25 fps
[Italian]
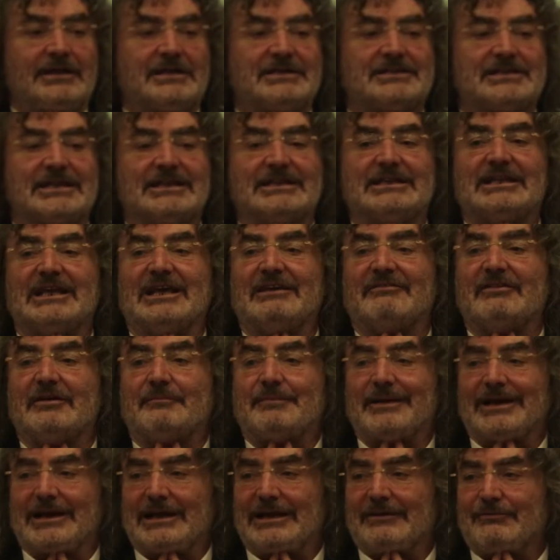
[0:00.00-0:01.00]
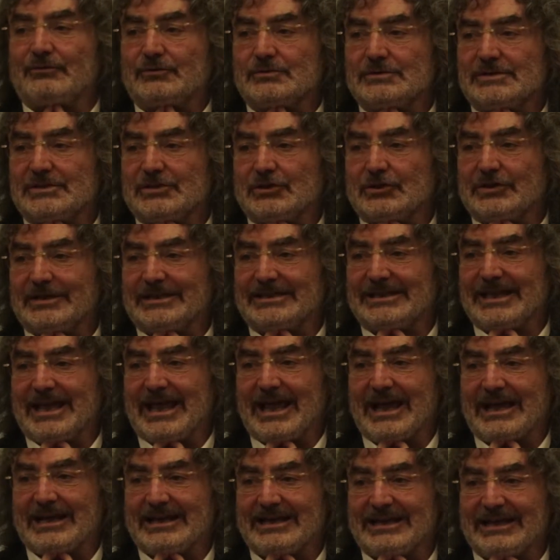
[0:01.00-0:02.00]
incentivi per le funzioni
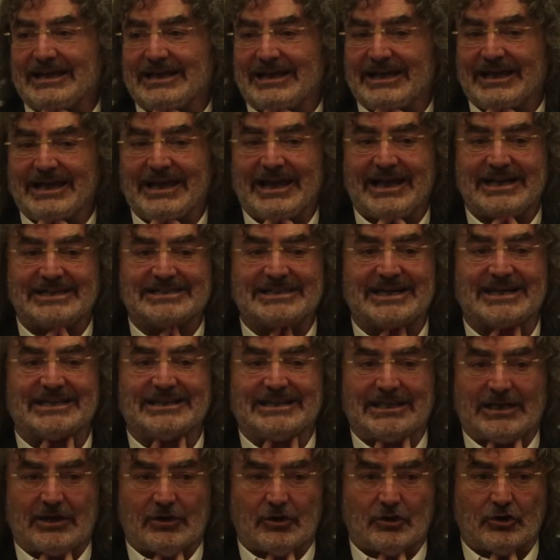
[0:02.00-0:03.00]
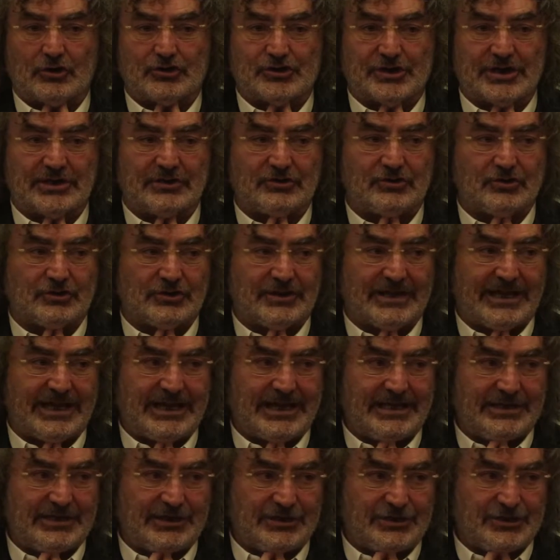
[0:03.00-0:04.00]
tecniche ex articolo
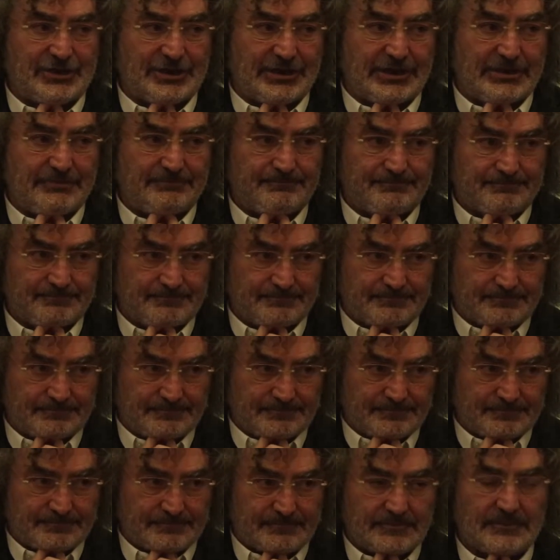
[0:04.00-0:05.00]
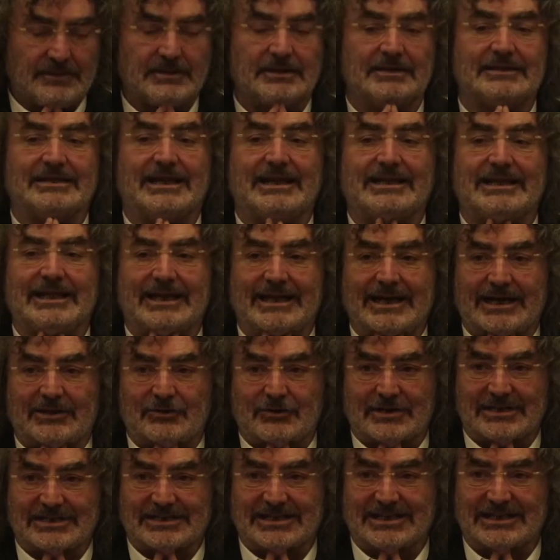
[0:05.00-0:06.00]
113 del
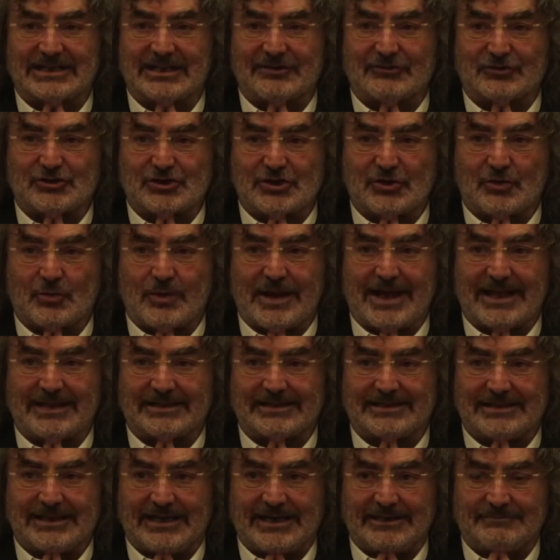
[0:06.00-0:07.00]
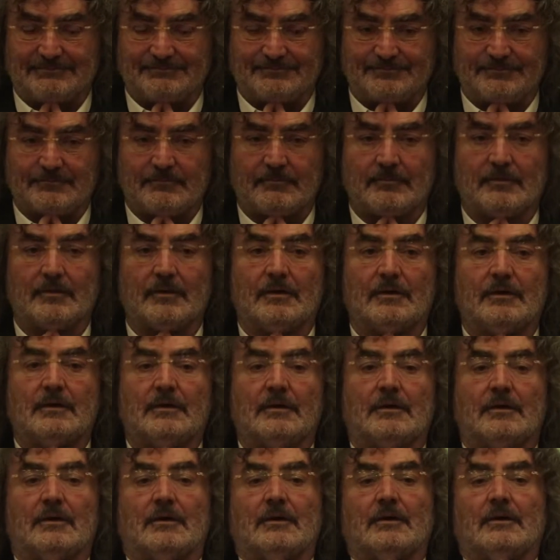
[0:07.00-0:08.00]
decreto legislativo 50
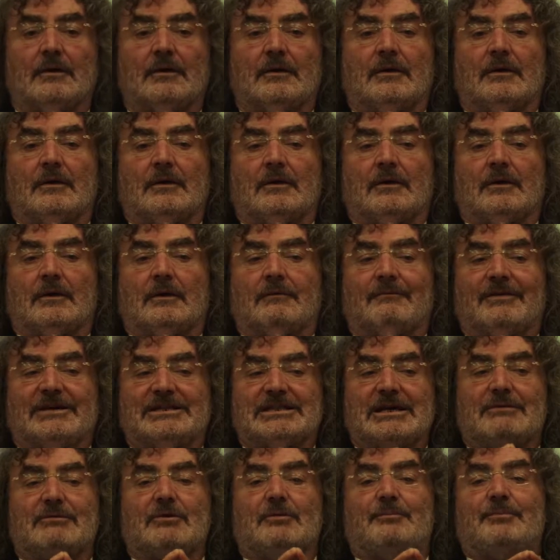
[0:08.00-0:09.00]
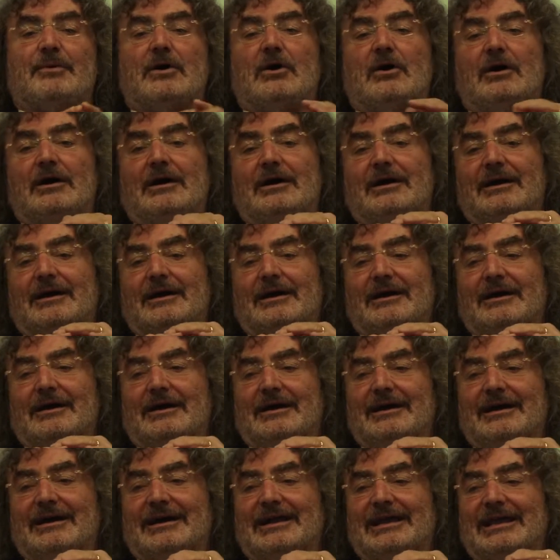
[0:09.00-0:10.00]
facciamo un po'
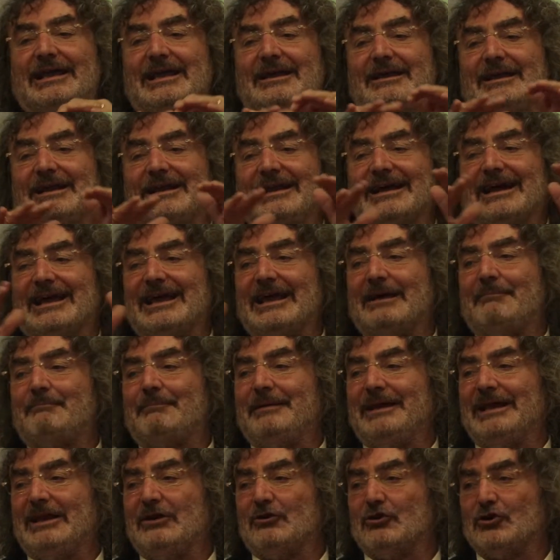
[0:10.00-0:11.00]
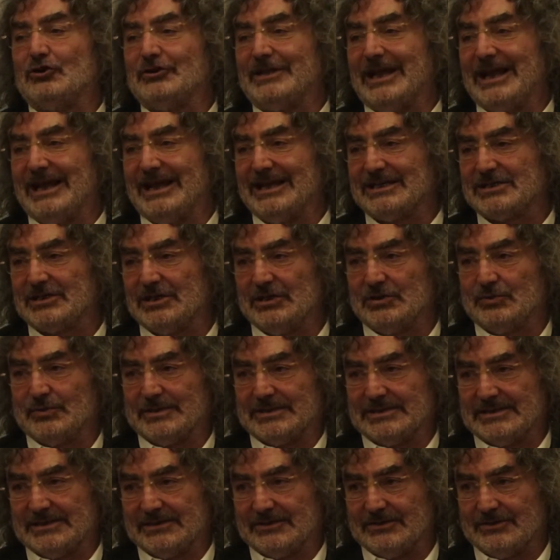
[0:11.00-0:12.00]
il riepilogo della
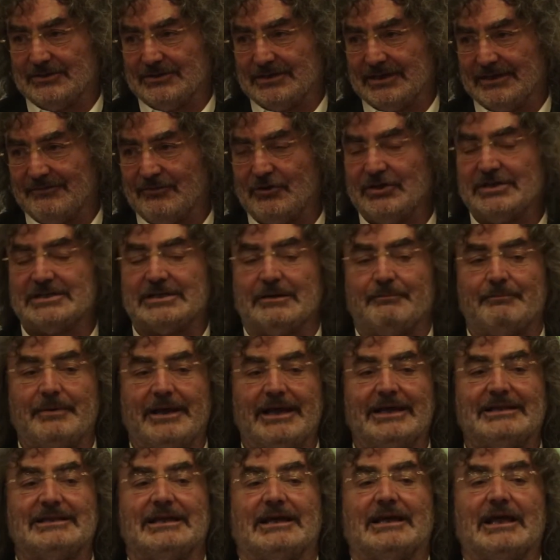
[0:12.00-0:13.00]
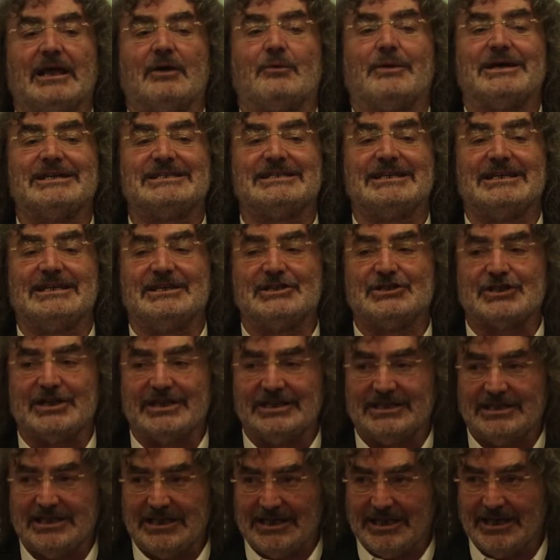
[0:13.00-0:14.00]
situazione voi sapete che questi
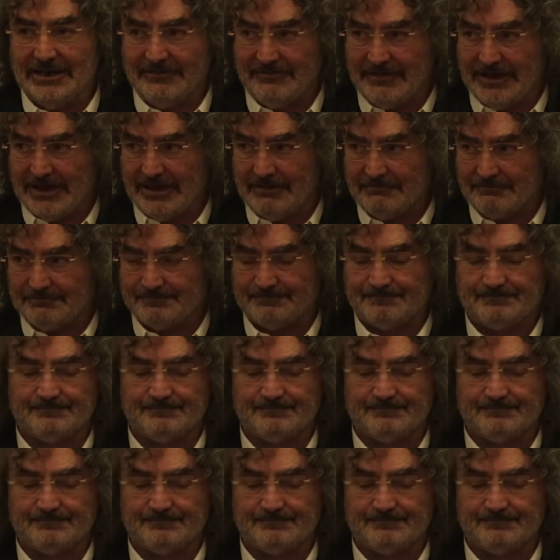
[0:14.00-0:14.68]
incentivi